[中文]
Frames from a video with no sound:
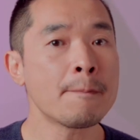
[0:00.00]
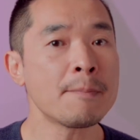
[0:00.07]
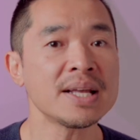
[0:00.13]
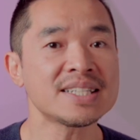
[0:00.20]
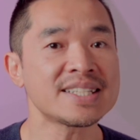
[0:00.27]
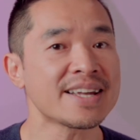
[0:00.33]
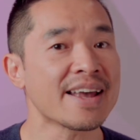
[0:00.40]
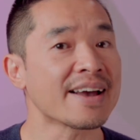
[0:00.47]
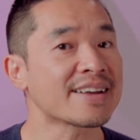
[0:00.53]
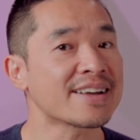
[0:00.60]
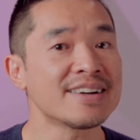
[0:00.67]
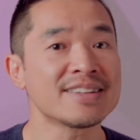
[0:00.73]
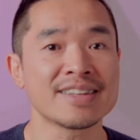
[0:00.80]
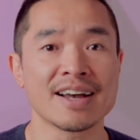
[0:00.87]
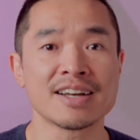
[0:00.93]
并且
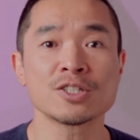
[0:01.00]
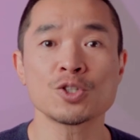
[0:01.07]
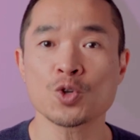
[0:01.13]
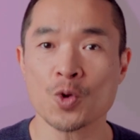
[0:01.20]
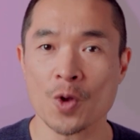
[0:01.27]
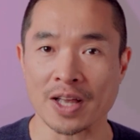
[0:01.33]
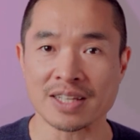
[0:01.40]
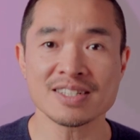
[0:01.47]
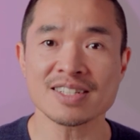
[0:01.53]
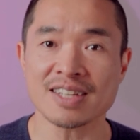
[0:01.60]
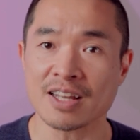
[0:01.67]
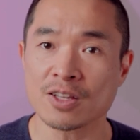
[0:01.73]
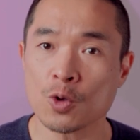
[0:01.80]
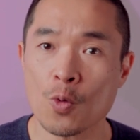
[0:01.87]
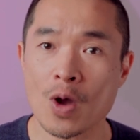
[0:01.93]
更能全神